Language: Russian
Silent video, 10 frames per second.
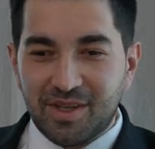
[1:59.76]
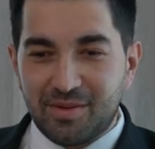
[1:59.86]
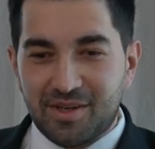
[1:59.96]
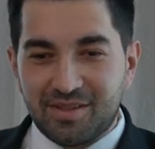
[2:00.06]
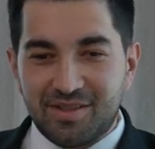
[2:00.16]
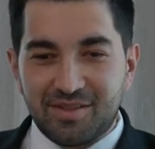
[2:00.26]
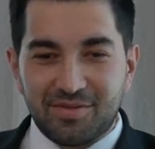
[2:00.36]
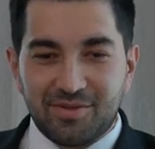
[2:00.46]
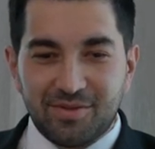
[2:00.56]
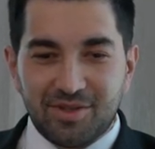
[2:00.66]

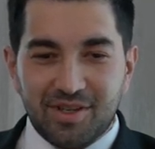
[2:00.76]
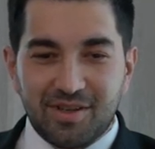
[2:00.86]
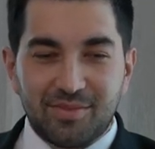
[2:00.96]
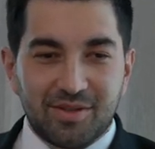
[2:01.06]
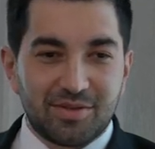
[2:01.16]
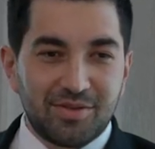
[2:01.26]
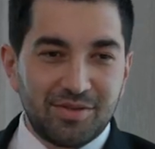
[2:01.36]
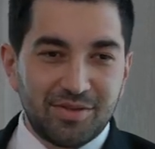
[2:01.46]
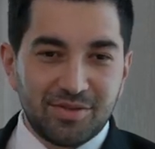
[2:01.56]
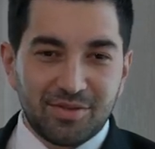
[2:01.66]
процессы, включая
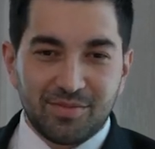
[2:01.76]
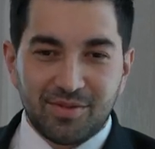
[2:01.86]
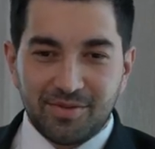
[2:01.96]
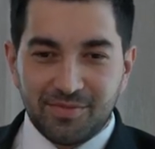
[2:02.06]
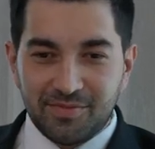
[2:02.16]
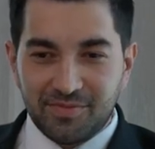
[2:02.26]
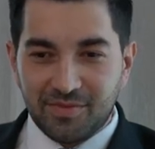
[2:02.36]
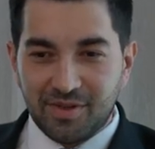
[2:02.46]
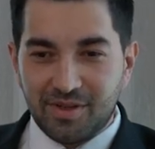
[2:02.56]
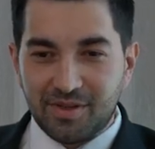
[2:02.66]
операционные, чтобы
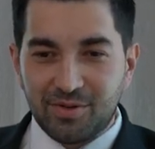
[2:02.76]
э,